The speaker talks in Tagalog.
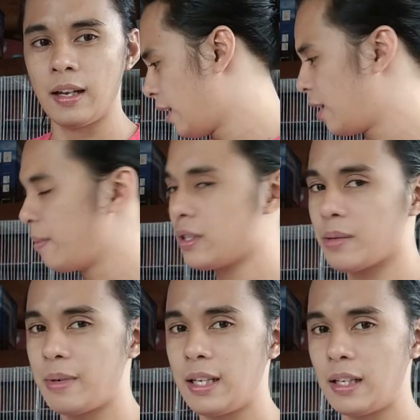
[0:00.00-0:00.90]
ang ibig
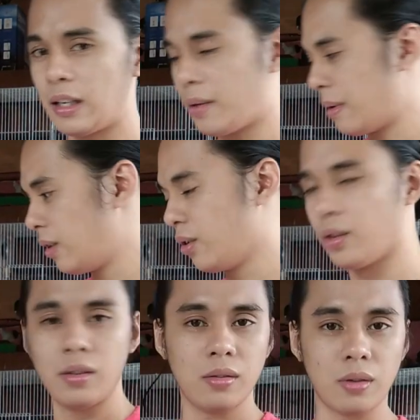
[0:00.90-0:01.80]
sabihin lang naman
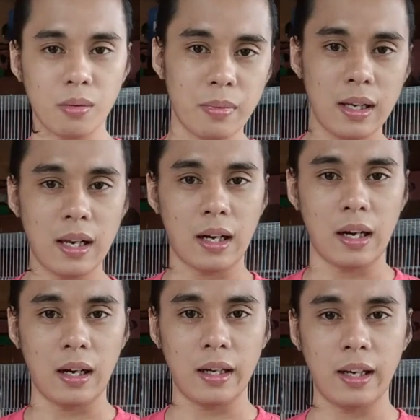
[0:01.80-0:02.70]
nun, normal lang
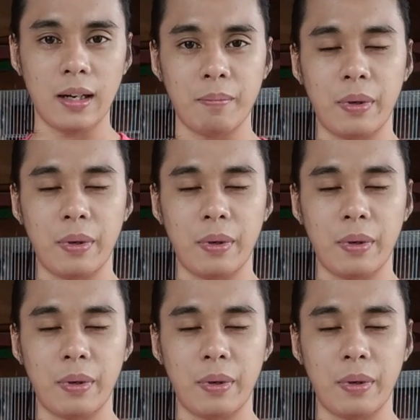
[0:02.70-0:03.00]
ang kanilang